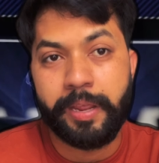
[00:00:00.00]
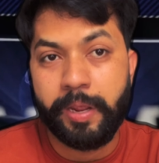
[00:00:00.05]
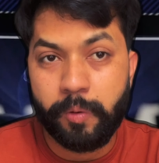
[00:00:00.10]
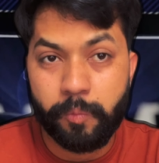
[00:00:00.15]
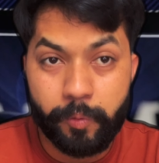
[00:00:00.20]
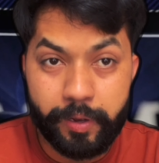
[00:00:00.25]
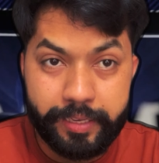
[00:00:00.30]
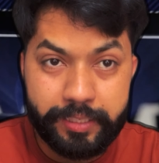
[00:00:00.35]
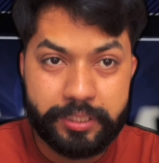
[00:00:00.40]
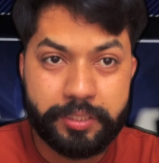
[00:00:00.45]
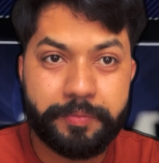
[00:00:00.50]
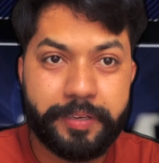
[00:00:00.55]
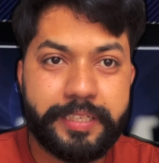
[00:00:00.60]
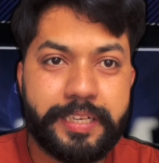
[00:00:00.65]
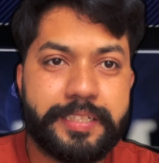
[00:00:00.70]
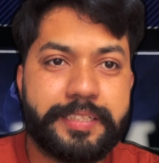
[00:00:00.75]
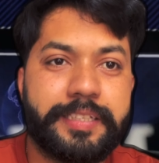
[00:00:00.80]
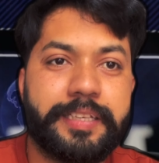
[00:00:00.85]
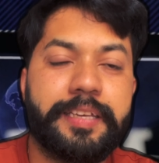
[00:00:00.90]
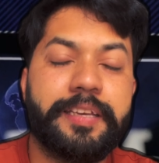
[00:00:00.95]
वो इस
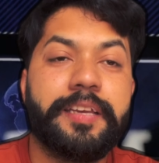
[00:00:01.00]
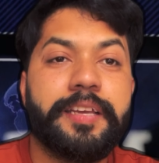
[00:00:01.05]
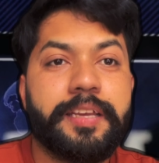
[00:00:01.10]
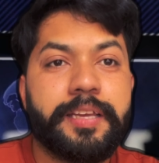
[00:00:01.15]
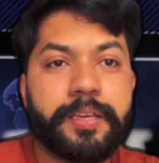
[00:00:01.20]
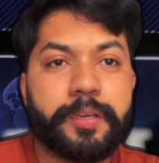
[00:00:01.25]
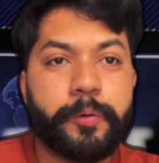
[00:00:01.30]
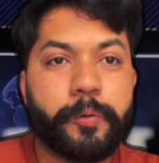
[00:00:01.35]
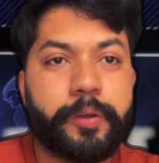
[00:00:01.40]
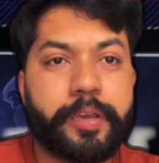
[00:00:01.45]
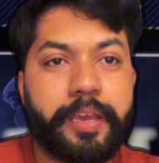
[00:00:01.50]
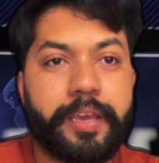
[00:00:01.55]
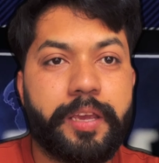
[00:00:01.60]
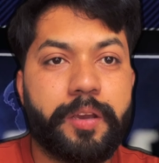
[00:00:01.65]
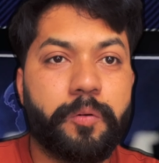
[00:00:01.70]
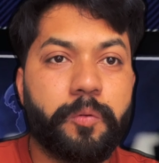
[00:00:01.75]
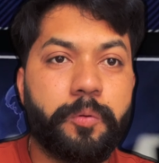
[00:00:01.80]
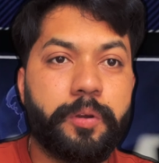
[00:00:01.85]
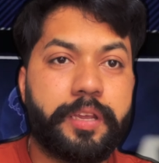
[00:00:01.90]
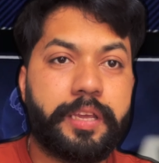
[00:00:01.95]
वजह से क्योंकि
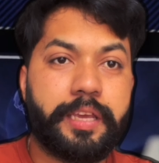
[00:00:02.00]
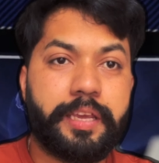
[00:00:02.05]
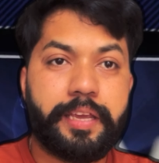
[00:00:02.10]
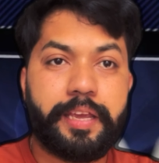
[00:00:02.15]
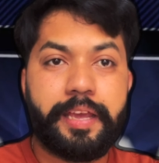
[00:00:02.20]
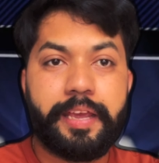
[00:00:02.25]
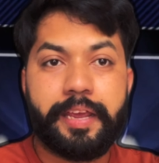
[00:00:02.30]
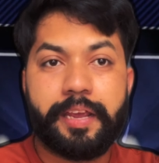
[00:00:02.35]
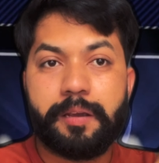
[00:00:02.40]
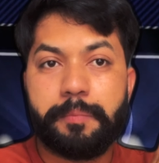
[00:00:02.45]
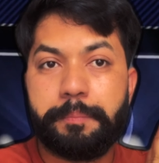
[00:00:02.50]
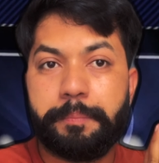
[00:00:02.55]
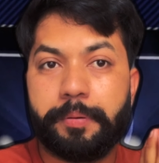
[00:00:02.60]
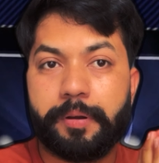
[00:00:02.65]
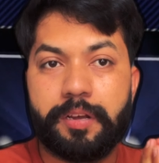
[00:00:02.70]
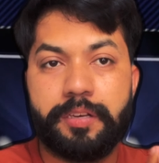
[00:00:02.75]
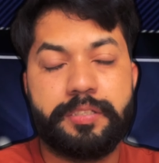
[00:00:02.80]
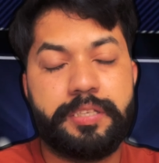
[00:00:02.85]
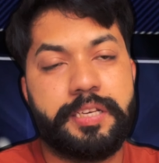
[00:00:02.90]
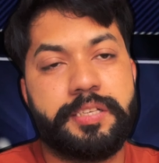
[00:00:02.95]
उनकी एक
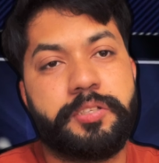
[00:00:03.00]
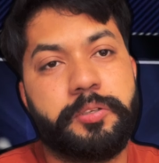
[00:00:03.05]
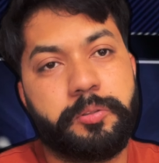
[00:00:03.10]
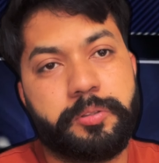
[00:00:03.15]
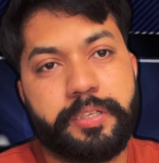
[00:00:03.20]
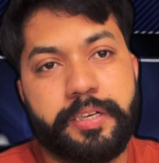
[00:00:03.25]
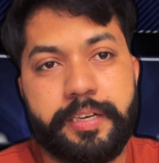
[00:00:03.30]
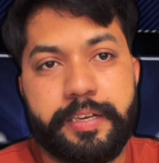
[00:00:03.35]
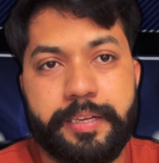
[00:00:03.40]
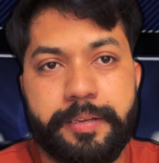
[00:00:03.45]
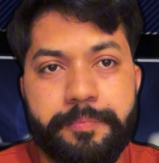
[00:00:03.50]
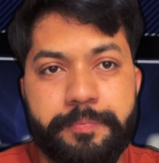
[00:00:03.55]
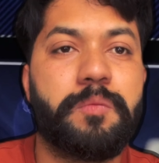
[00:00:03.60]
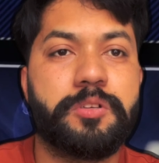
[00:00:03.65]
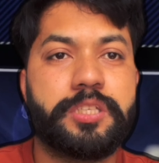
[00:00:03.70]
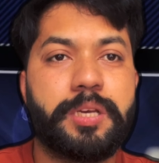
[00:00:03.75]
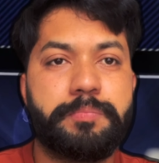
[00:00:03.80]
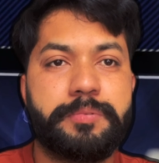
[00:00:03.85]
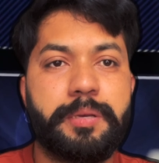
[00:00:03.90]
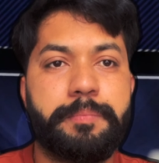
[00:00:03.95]
प्रोसेस होता है वो
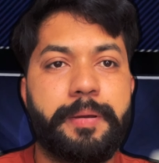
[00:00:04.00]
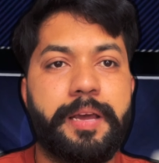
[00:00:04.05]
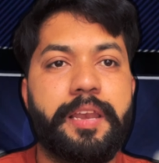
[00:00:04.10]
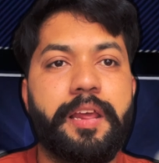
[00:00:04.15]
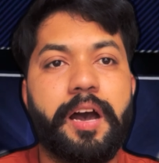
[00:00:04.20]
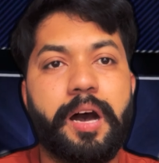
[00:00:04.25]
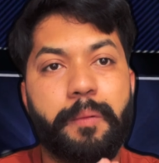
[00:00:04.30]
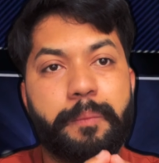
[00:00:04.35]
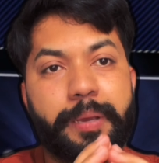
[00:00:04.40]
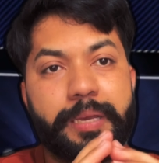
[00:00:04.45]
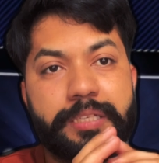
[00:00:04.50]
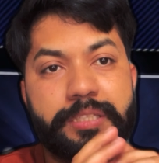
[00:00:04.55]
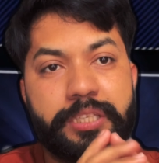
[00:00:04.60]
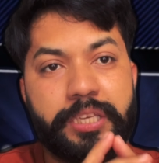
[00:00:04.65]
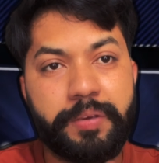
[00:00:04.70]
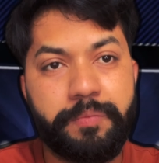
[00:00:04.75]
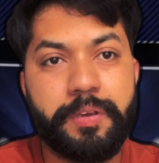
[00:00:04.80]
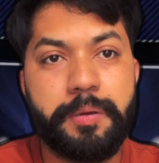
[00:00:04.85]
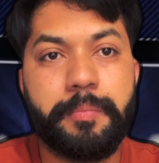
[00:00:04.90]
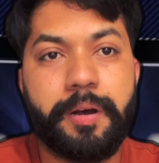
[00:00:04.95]
तो सबसे पहले आपकी
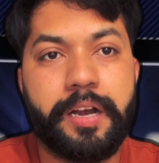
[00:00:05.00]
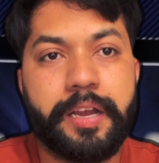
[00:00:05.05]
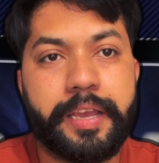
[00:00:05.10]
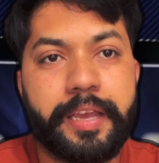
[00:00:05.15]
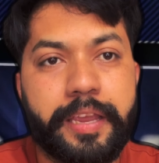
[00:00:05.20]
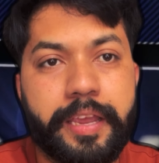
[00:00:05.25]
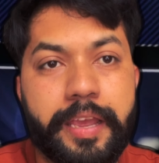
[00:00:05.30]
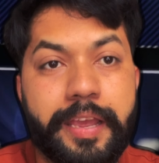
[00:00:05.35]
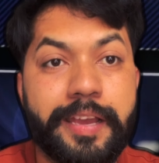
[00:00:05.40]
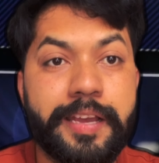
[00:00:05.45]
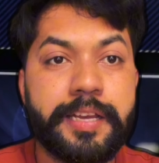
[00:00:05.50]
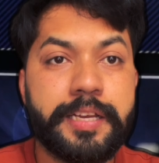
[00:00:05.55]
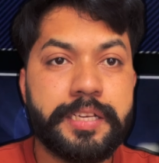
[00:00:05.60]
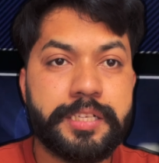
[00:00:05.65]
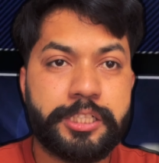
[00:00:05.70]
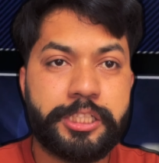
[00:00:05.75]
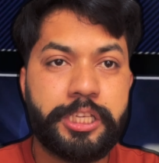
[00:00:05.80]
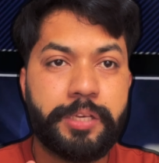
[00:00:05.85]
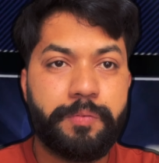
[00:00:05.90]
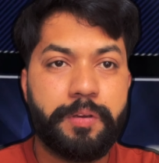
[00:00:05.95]
सीवी मांगेंगे
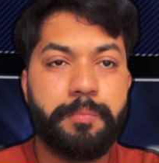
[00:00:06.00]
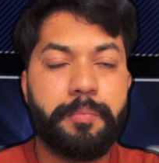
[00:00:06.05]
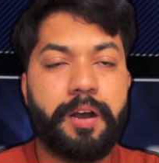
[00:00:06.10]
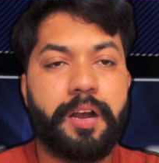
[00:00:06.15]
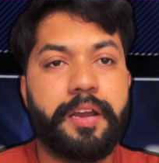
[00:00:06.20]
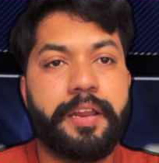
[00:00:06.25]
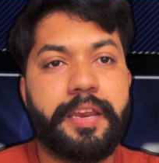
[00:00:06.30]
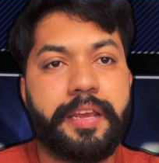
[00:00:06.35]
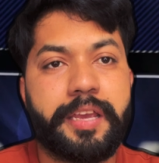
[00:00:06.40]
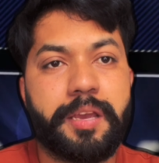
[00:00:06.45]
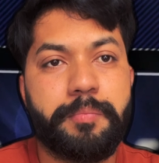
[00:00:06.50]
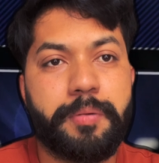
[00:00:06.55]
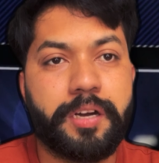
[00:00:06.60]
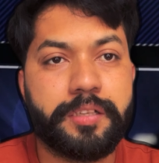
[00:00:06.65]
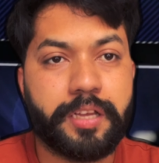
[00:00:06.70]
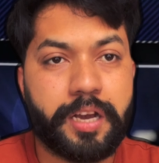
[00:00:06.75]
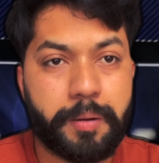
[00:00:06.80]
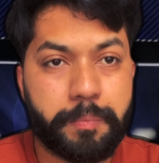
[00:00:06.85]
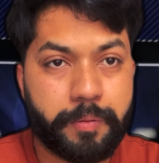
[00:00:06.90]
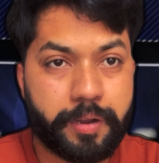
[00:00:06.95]
सीवी मांगने के
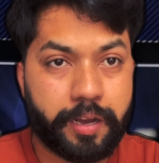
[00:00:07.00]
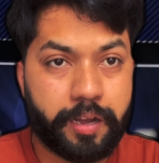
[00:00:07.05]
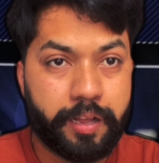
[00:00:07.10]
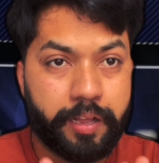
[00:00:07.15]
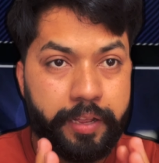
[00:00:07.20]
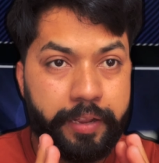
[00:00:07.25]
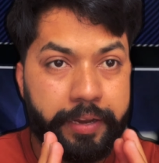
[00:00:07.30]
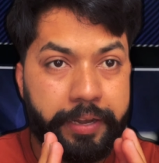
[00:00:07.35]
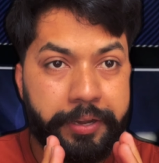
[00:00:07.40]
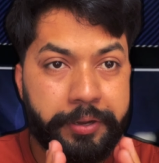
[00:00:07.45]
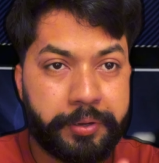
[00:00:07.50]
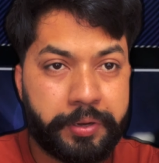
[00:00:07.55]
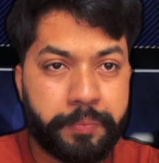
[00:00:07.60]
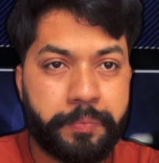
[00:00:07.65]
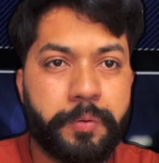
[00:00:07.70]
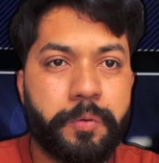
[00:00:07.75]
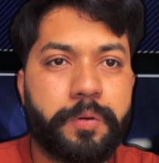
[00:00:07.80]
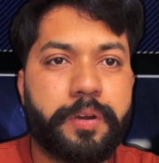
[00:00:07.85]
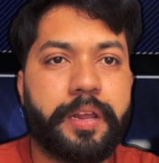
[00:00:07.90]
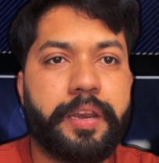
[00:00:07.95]
बाद आपका
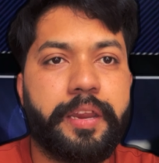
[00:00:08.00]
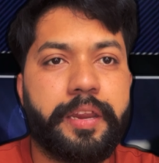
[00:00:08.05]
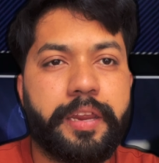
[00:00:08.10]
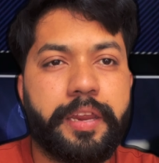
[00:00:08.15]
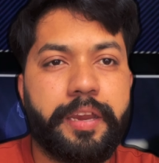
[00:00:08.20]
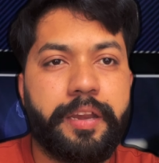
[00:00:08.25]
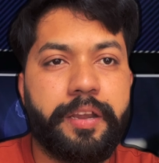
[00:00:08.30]
इंटरव्यू करेंगे